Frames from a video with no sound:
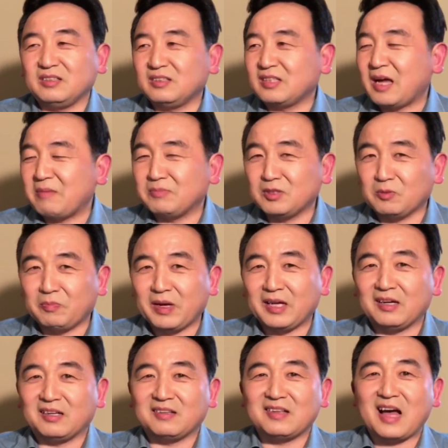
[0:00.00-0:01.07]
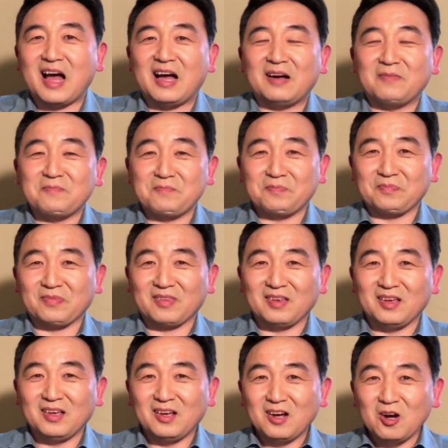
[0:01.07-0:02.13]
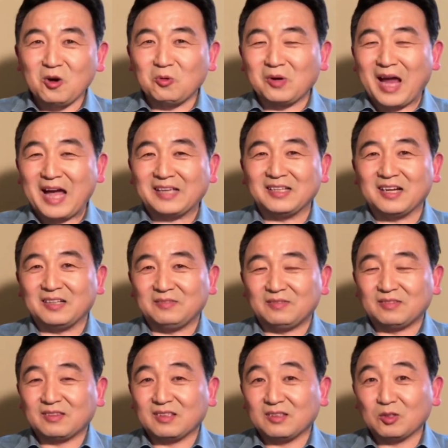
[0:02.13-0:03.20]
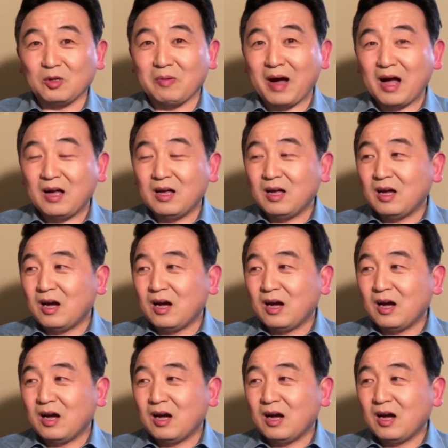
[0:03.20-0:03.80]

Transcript: 他们就配了仨，后来的，对吧？